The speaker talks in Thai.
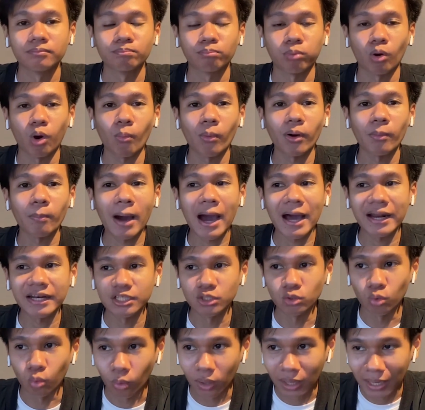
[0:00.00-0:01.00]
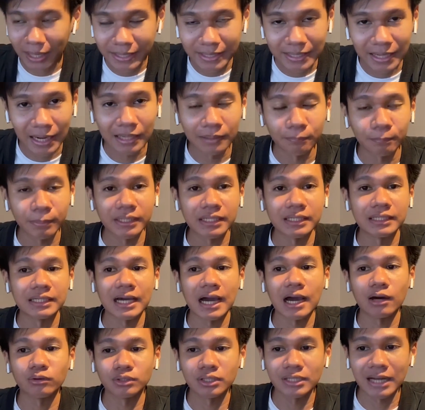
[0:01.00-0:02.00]
เพราะว่าบ้านเนี่ยอยู่ใกล้กันไปกิน
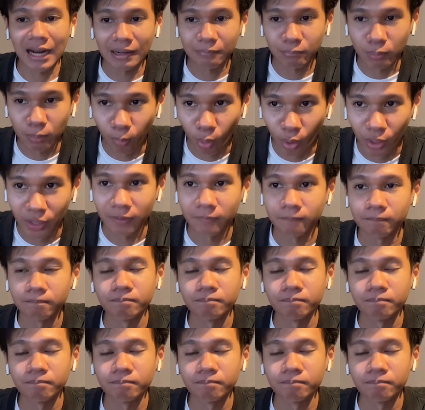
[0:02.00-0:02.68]
ข้าวที่ร้านบ่อย